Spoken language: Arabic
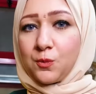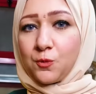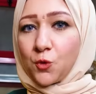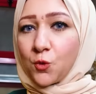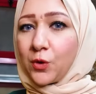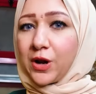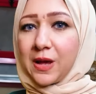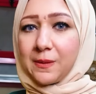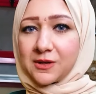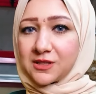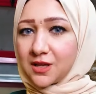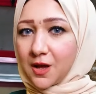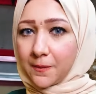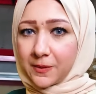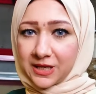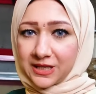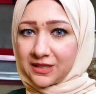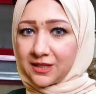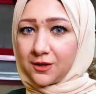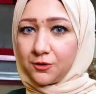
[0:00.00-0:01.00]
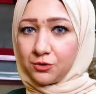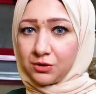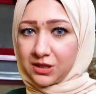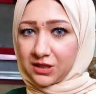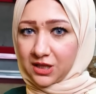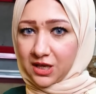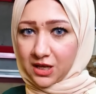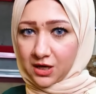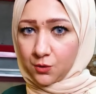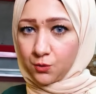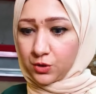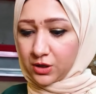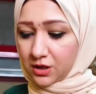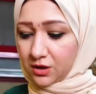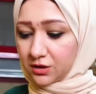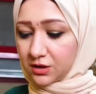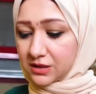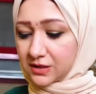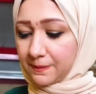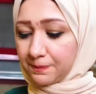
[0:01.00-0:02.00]
والبخور هيبقى صعب جدا ان يتحرق
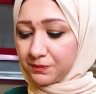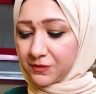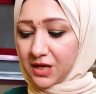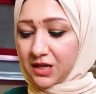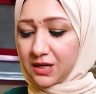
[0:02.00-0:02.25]
ويخلص